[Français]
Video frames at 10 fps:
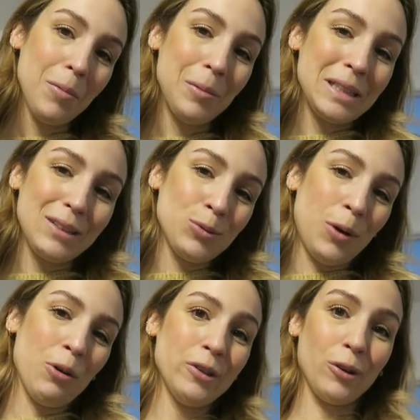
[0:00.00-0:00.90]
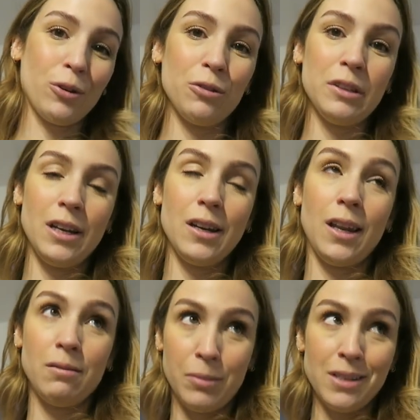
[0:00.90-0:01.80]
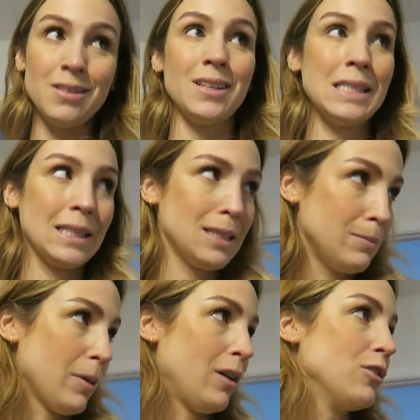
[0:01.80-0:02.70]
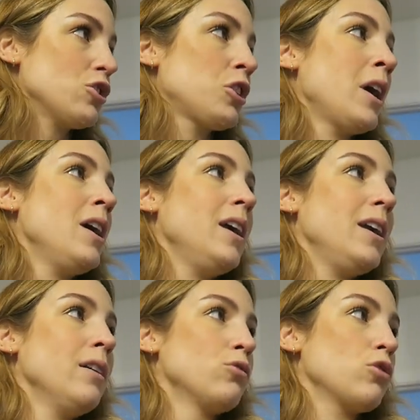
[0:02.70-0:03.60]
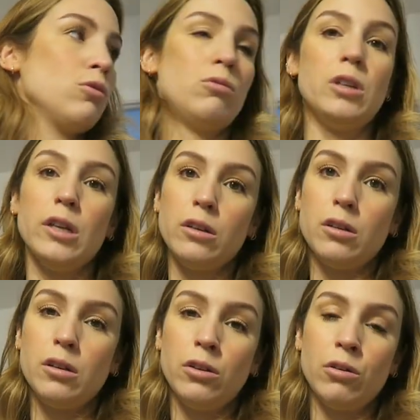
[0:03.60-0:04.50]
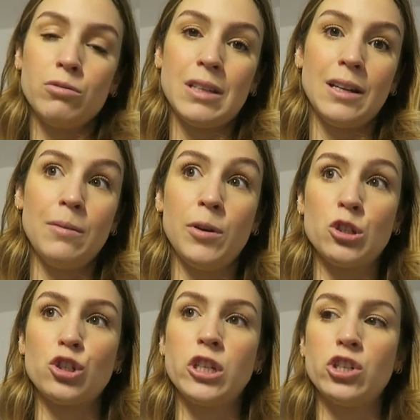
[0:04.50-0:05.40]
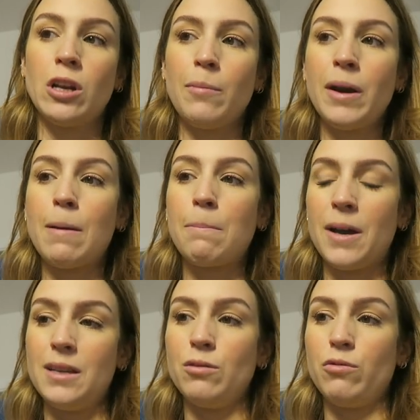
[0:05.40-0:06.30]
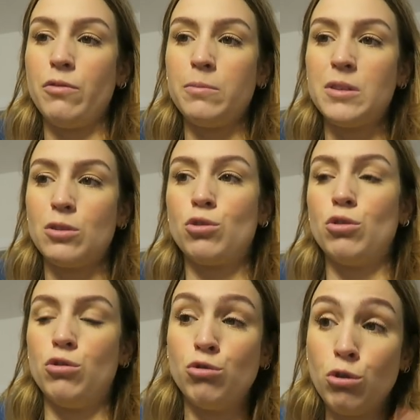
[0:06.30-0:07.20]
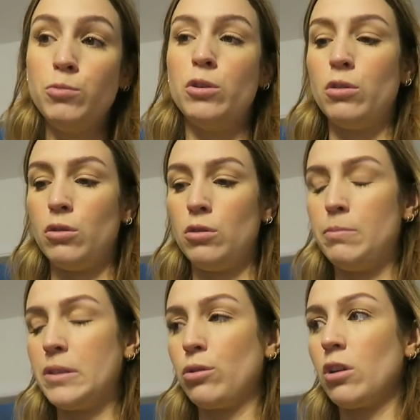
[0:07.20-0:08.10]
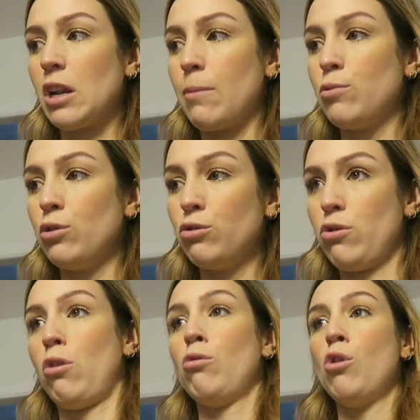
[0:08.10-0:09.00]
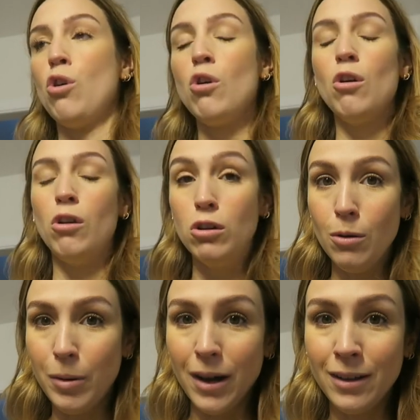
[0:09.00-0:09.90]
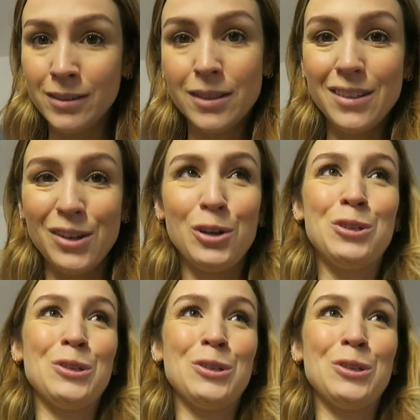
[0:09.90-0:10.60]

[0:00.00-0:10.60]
Bon matin tout le monde, donc on est le lendemain, c'est-à-dire dimanche. Et aujourd'hui, euh, on s'en allait bruncher chez la mère à pâte. On va faire euh, une, coupe de, de petits trucs là-bas, dont le banc qui est